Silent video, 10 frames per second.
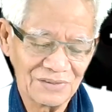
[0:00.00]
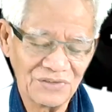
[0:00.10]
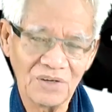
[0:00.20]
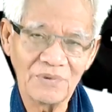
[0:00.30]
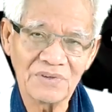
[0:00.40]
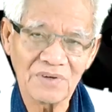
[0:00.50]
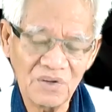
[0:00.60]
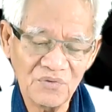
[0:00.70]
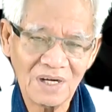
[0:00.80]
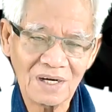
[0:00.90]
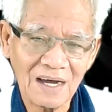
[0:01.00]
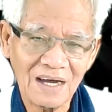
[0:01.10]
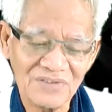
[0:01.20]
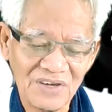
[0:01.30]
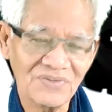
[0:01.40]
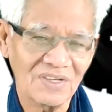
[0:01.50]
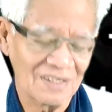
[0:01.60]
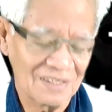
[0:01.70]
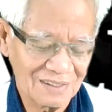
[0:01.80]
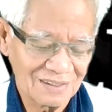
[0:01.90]
จริงๆมันทรีนวันกายใจจิต
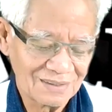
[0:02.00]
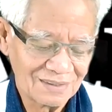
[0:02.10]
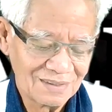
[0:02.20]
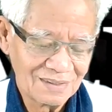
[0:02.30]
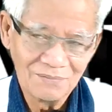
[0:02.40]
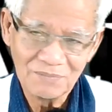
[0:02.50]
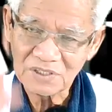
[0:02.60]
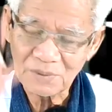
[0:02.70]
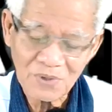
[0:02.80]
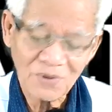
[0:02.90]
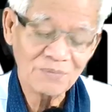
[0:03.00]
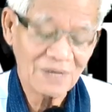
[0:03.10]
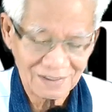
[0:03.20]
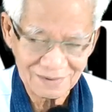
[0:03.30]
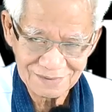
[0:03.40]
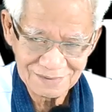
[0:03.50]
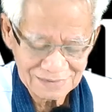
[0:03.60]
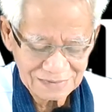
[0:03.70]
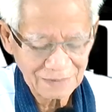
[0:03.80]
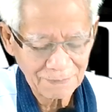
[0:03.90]
มันจะพร้อมกัน
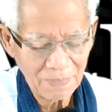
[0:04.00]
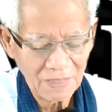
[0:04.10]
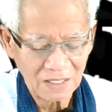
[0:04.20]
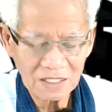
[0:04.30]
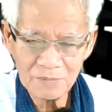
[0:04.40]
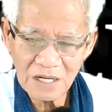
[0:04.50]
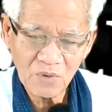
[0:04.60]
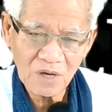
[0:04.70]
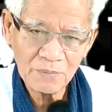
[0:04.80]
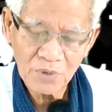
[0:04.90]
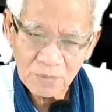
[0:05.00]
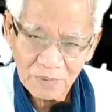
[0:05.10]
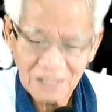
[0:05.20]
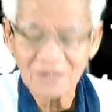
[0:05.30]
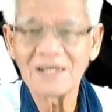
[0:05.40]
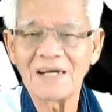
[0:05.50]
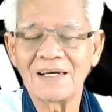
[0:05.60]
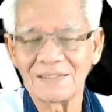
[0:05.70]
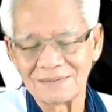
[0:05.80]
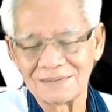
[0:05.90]
อธิบายความพร้อมกันก็ได้